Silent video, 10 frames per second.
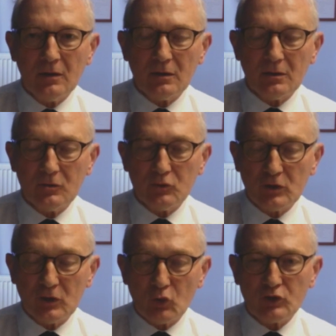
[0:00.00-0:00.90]

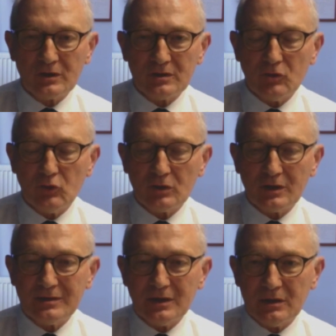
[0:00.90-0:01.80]
%90'ından e,
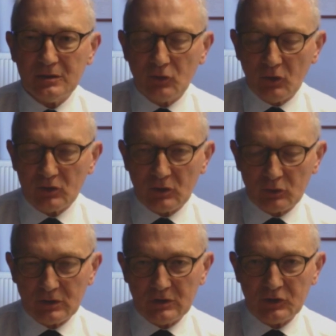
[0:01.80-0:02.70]
nötralizan antikor da
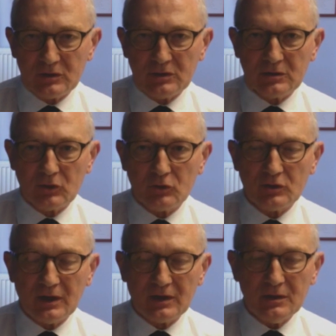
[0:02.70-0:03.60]
ortaya çıktığını
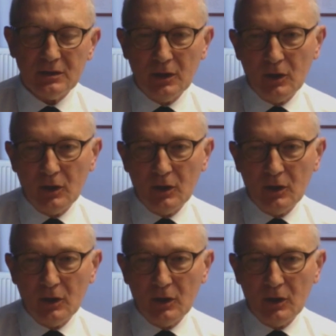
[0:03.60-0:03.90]
gösterdik.